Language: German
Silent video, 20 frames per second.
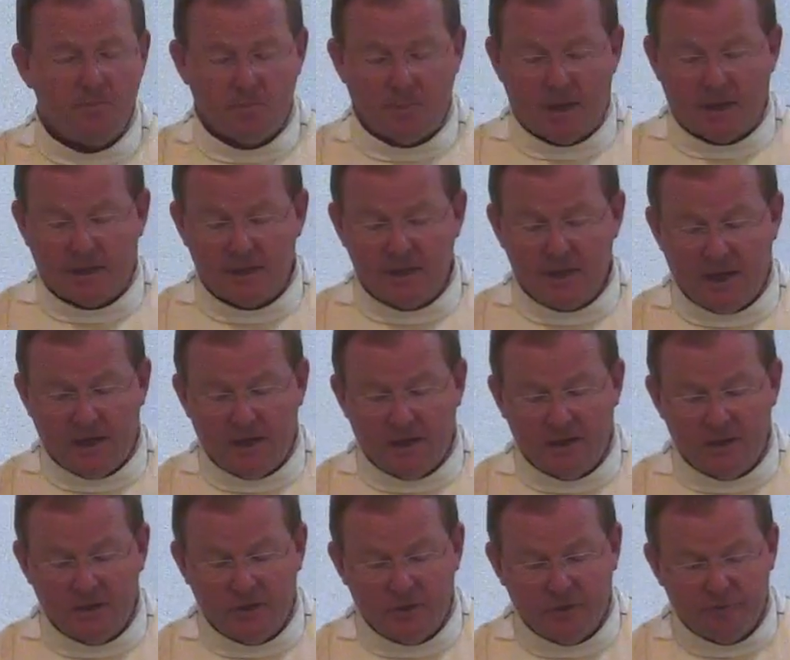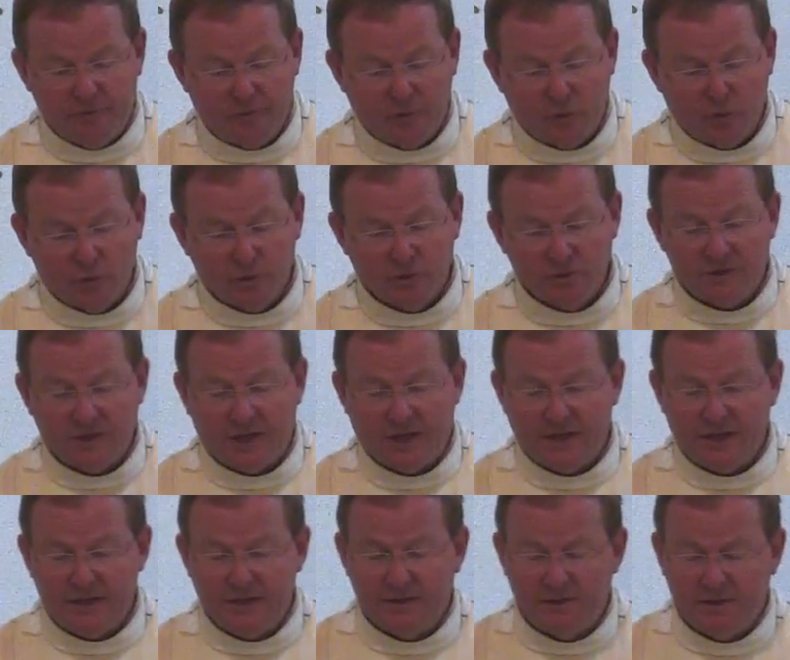Maria
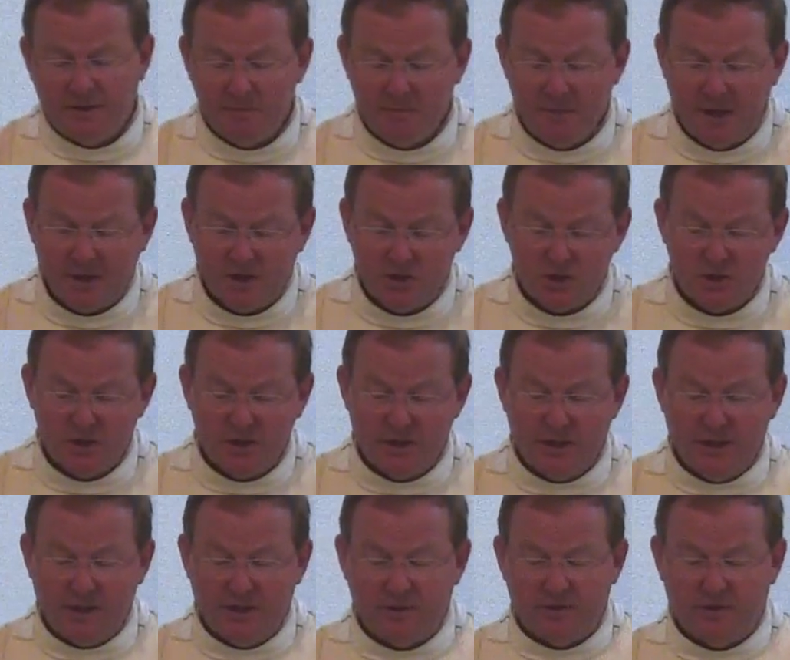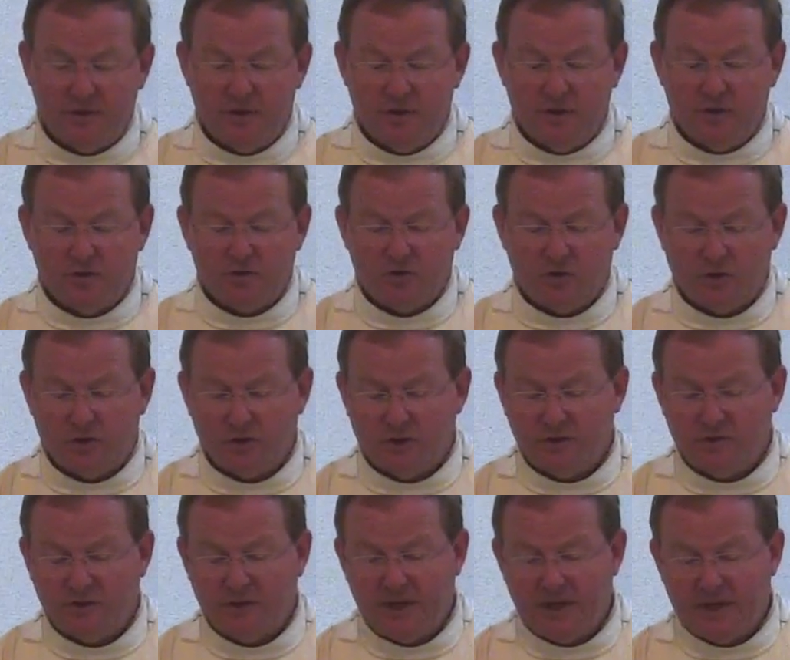verurteilt die Menschen nicht, sondern
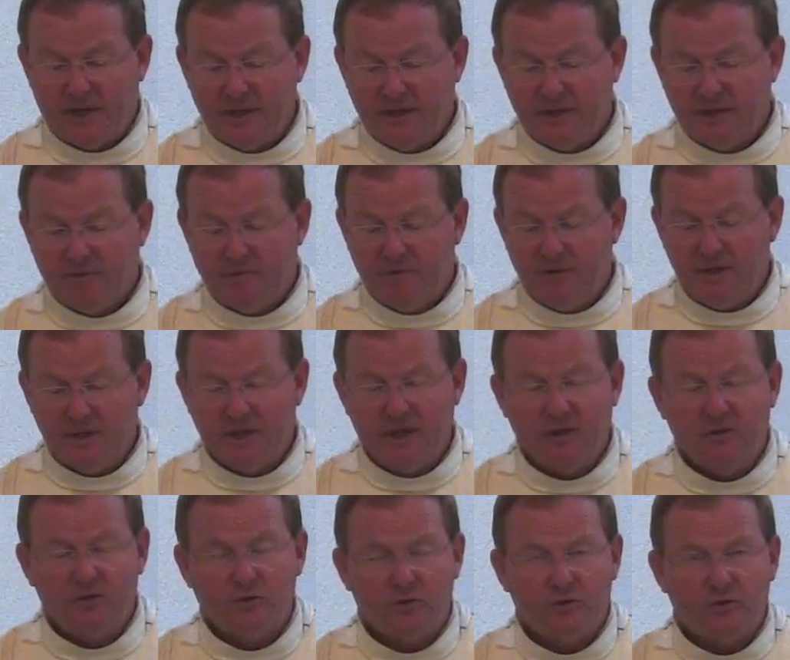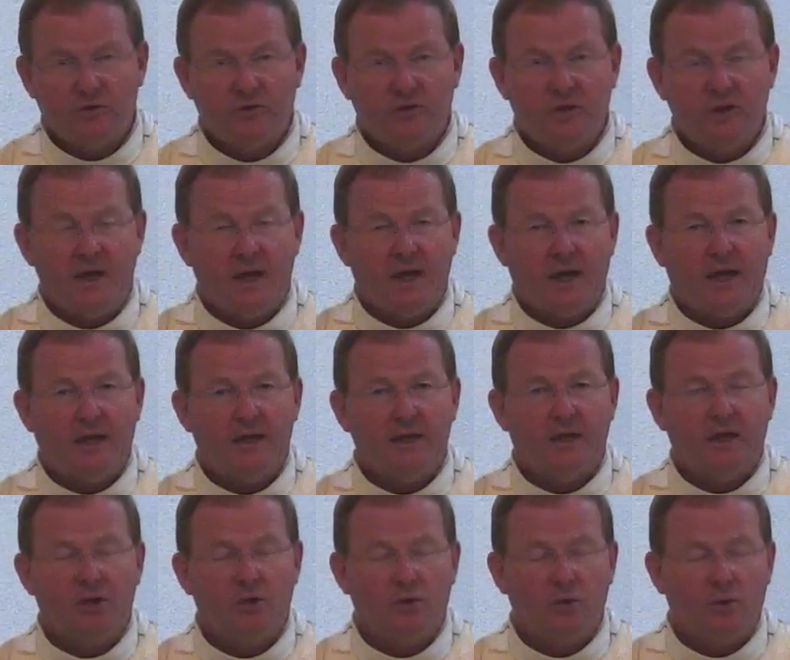sie leidet wie Jesus an
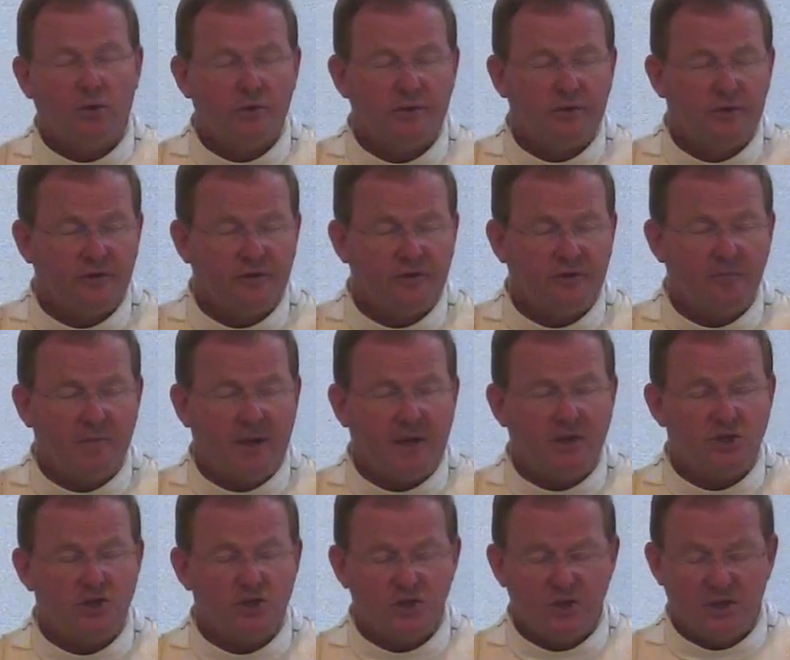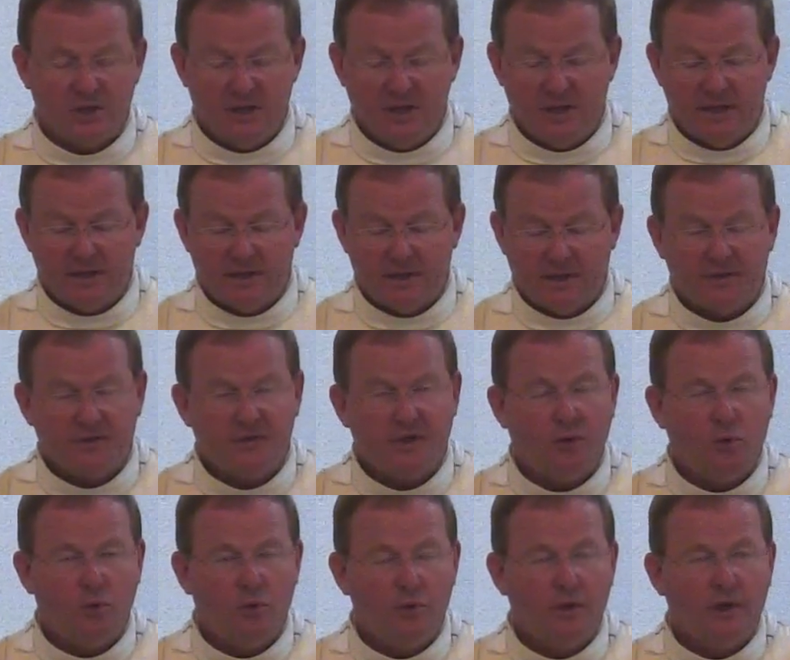der Not des Menschen, dass
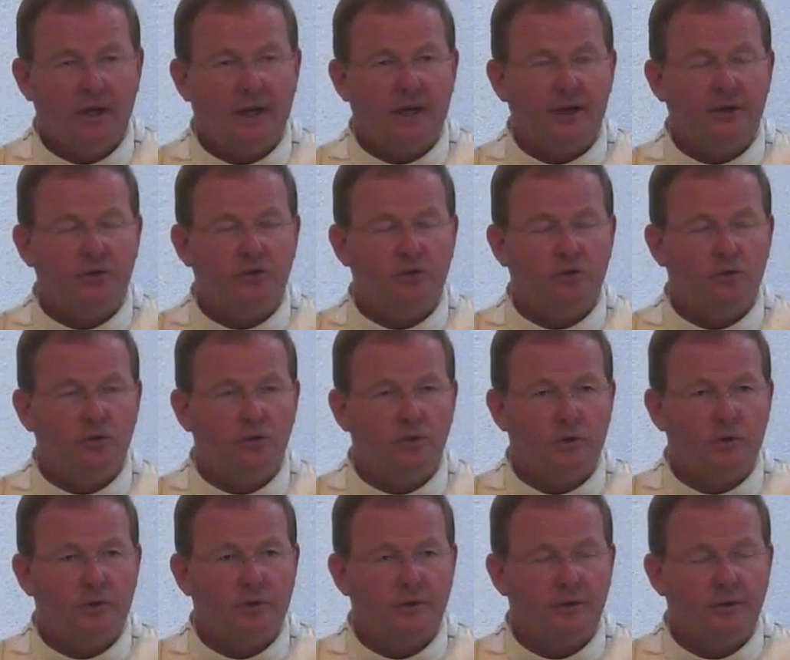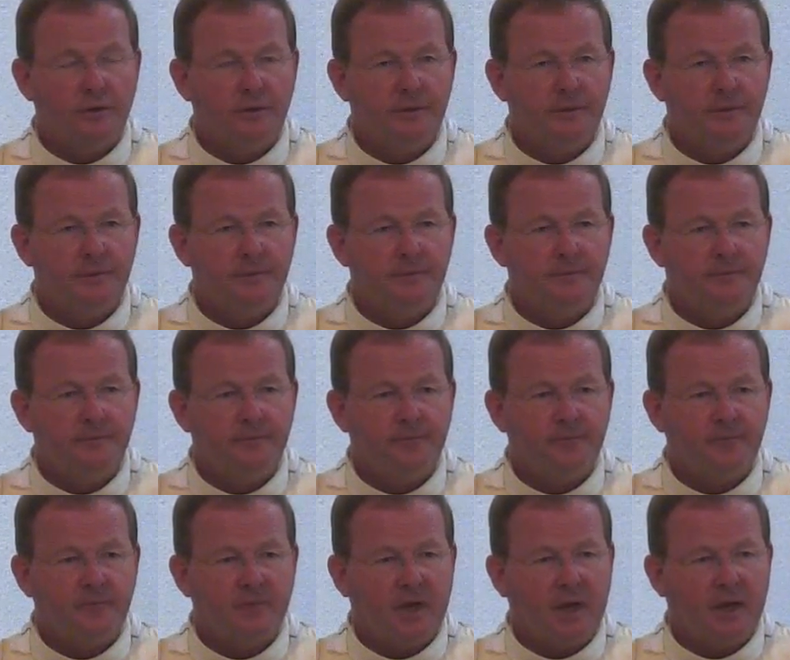er Unrecht tut.
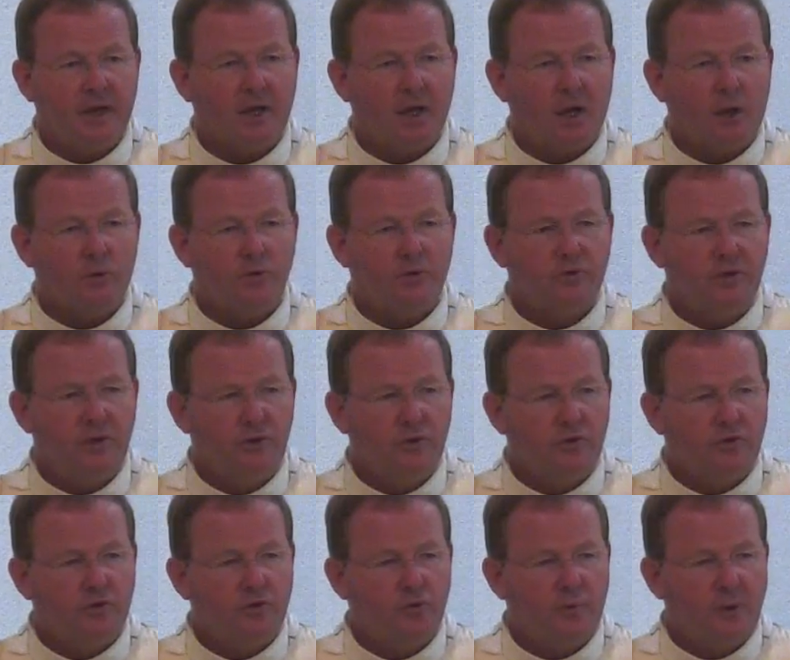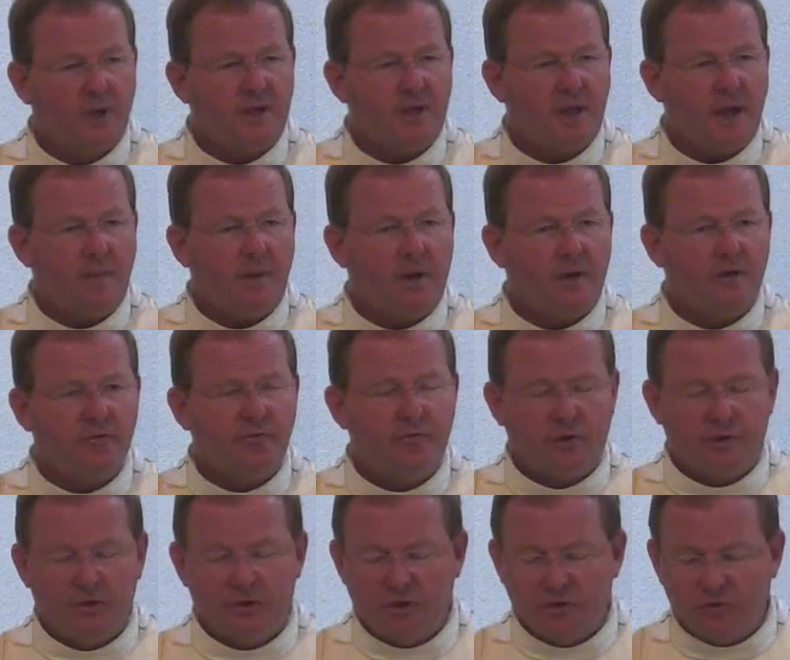Heiliger Augustinus spricht einmal
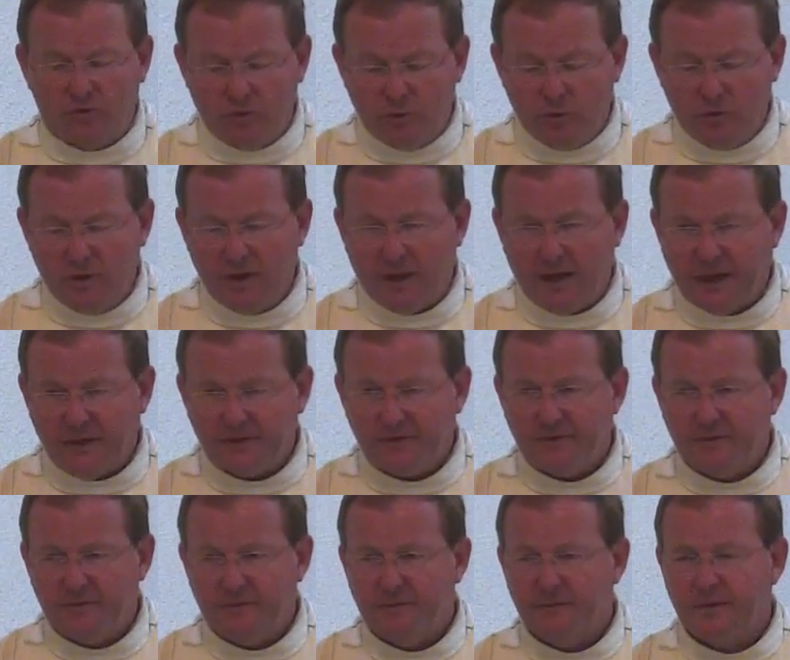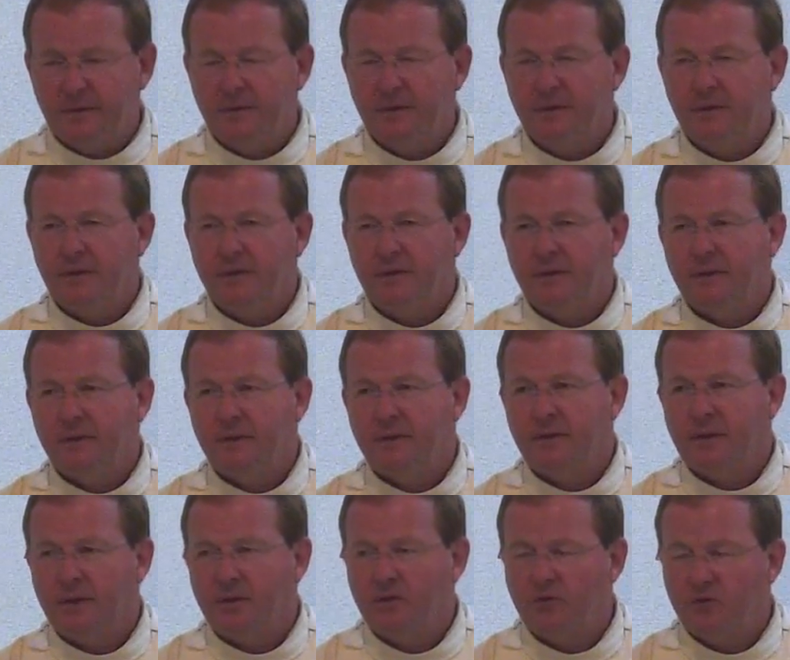davon, die Sünde hassen,
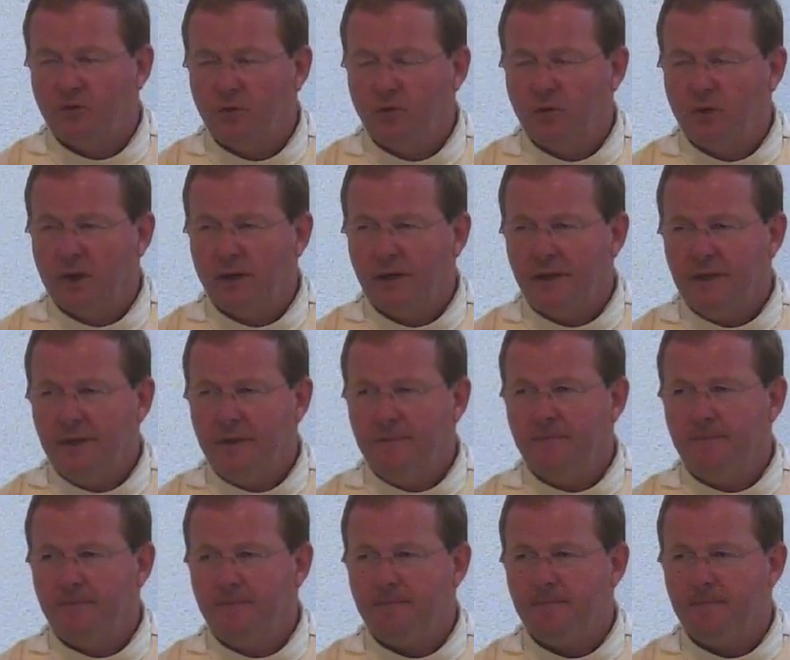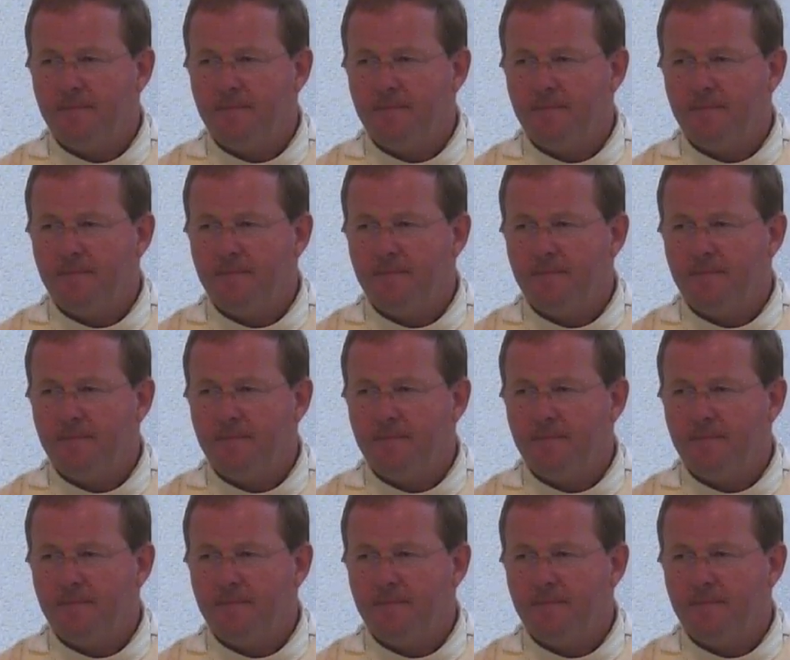den Sünder lieben.